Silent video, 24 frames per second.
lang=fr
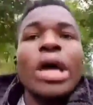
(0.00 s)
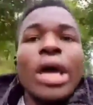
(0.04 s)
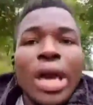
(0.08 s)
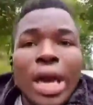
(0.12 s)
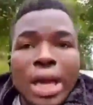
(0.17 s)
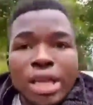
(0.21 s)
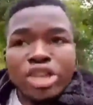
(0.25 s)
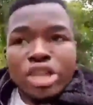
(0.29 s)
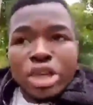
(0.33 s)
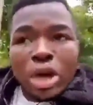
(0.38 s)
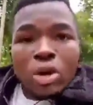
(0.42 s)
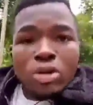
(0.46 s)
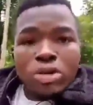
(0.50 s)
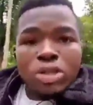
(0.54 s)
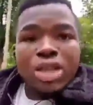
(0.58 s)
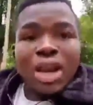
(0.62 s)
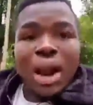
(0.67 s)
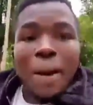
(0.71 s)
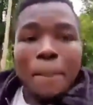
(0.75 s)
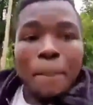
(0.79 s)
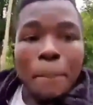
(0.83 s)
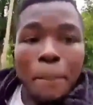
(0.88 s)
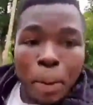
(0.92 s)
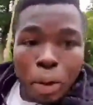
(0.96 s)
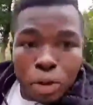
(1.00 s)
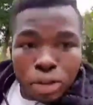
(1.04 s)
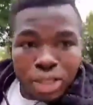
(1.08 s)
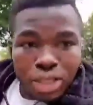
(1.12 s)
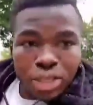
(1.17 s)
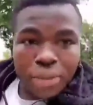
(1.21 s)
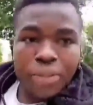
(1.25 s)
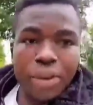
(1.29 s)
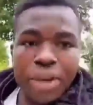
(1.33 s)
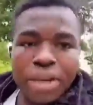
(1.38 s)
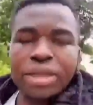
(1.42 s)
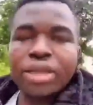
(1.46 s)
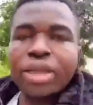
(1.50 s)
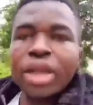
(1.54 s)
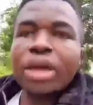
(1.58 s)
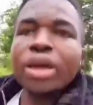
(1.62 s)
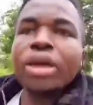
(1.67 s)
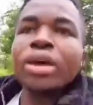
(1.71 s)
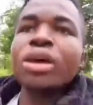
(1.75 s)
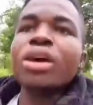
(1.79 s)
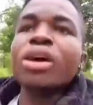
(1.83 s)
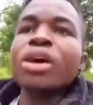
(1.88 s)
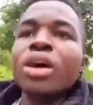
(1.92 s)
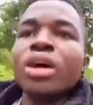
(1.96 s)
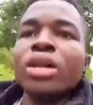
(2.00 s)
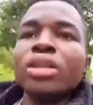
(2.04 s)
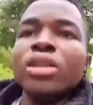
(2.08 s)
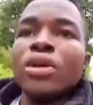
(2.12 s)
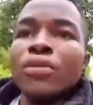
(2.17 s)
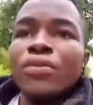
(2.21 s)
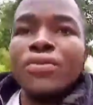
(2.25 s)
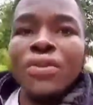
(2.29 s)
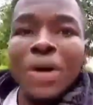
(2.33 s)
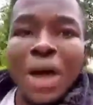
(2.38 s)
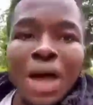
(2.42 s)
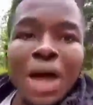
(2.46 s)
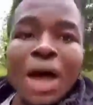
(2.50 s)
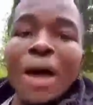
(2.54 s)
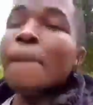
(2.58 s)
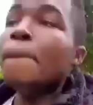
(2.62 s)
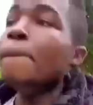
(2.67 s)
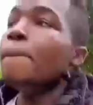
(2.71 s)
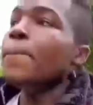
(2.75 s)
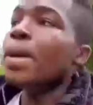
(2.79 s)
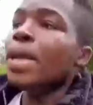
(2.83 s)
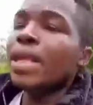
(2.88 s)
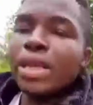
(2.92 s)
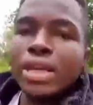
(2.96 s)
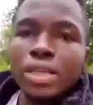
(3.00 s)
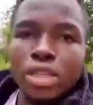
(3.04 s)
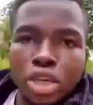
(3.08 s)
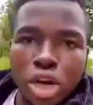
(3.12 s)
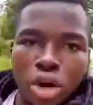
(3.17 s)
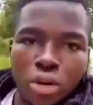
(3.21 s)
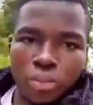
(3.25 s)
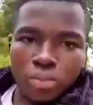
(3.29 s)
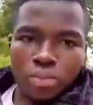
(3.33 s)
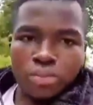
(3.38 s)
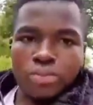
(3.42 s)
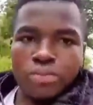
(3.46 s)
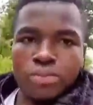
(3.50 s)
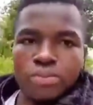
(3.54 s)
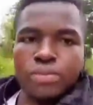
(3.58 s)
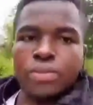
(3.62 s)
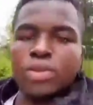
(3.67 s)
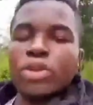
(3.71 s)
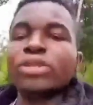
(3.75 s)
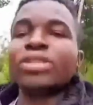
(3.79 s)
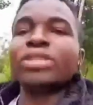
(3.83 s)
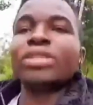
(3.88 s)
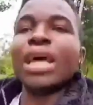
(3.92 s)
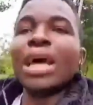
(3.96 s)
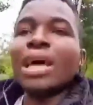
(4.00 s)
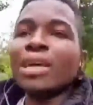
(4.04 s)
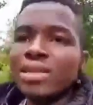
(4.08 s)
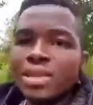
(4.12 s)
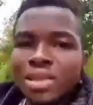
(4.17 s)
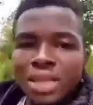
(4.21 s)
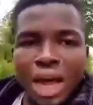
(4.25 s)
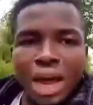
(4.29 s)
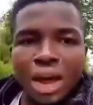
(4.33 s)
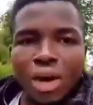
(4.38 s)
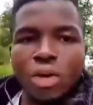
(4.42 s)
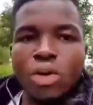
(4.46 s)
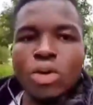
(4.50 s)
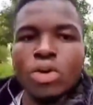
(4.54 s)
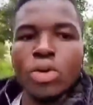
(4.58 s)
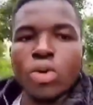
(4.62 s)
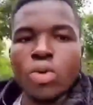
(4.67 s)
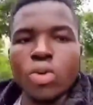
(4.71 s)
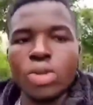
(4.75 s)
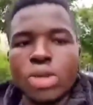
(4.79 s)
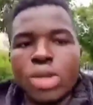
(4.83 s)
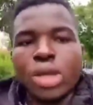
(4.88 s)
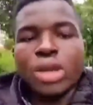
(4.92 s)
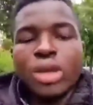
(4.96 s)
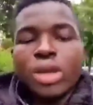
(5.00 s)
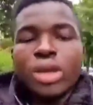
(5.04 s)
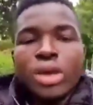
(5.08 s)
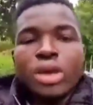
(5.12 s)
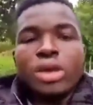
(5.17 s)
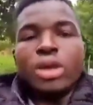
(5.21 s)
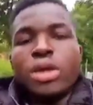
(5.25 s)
et tu as aussi la possibilité de faire un mini-job de 500 euros de côté.